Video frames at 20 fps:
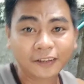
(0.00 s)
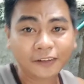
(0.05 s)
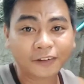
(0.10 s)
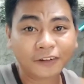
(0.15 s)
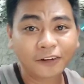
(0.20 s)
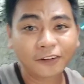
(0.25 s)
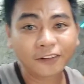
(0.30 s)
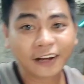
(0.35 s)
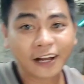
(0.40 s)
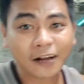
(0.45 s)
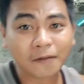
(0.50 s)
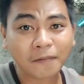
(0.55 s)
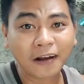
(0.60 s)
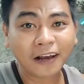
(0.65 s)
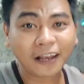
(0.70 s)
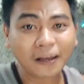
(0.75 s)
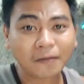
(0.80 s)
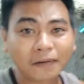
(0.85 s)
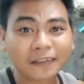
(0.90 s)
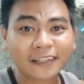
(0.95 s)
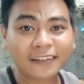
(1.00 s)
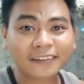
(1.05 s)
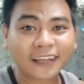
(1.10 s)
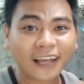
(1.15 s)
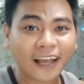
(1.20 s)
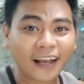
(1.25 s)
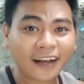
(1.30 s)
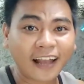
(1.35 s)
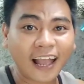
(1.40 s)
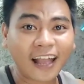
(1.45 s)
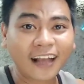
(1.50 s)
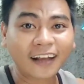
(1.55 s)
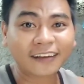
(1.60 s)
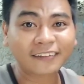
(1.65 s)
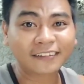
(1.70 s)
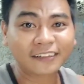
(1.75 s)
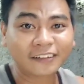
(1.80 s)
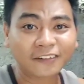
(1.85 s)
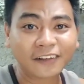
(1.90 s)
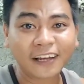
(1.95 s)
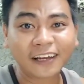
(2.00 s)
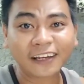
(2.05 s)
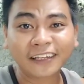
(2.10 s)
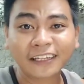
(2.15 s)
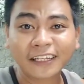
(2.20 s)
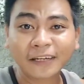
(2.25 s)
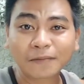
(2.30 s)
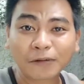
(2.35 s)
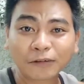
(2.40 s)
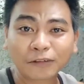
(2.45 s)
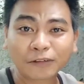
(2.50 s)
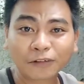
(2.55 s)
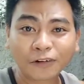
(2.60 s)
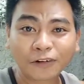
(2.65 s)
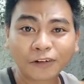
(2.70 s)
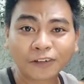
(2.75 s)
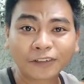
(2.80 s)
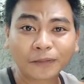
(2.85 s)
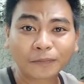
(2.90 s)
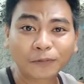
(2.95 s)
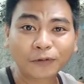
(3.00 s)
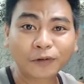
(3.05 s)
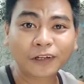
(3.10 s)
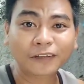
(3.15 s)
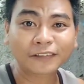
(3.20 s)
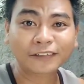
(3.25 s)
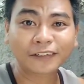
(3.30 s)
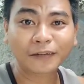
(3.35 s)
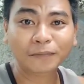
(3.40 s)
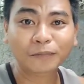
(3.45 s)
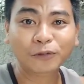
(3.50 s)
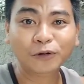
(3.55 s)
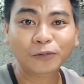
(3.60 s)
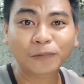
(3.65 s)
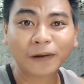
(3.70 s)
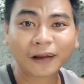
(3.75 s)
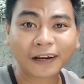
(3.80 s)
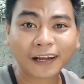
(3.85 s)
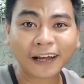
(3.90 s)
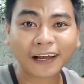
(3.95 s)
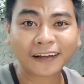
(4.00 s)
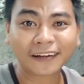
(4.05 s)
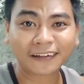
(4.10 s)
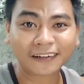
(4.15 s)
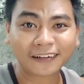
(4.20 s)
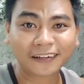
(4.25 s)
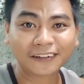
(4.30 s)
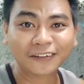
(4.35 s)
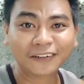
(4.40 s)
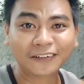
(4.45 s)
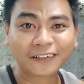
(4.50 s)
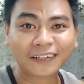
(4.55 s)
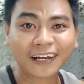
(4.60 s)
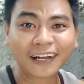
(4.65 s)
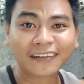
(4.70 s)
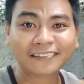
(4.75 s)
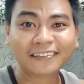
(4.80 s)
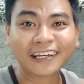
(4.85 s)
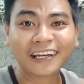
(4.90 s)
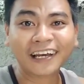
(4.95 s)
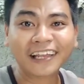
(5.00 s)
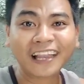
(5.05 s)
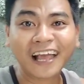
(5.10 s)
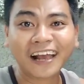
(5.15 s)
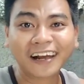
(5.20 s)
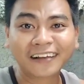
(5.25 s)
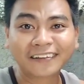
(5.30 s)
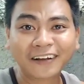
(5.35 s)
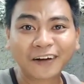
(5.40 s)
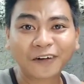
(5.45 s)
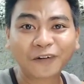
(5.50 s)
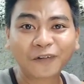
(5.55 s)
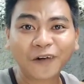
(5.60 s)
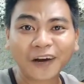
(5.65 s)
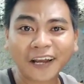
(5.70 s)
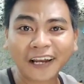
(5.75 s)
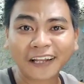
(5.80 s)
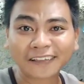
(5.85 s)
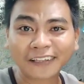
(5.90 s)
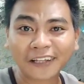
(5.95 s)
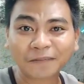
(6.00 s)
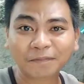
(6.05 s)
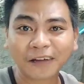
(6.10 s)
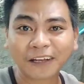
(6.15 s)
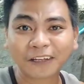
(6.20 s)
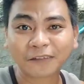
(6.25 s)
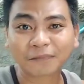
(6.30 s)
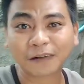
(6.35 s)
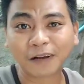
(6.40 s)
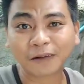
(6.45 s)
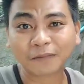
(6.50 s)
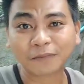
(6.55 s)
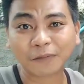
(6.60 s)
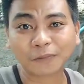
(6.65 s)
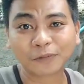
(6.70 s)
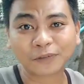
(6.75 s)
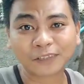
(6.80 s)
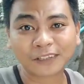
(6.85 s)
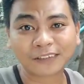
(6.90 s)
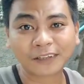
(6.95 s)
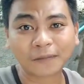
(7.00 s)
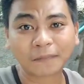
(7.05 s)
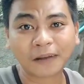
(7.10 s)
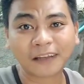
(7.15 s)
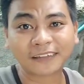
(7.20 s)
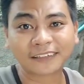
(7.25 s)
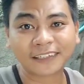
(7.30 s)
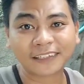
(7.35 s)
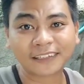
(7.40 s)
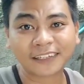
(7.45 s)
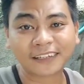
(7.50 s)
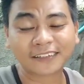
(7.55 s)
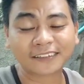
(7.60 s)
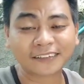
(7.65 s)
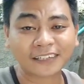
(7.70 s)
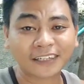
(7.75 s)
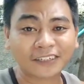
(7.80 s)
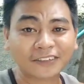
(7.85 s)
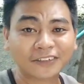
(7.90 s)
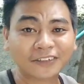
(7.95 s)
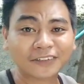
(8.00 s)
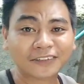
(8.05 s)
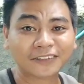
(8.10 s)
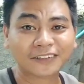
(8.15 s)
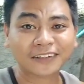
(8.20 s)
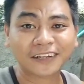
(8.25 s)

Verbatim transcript: So yun na nga mga kalapatid, sa kakagising ko lang, hindi mo magsuloy sa pulig si Blue Barkak. Ayun, kasi kailangan ng quarantine pass pag pupunta sa basketing station.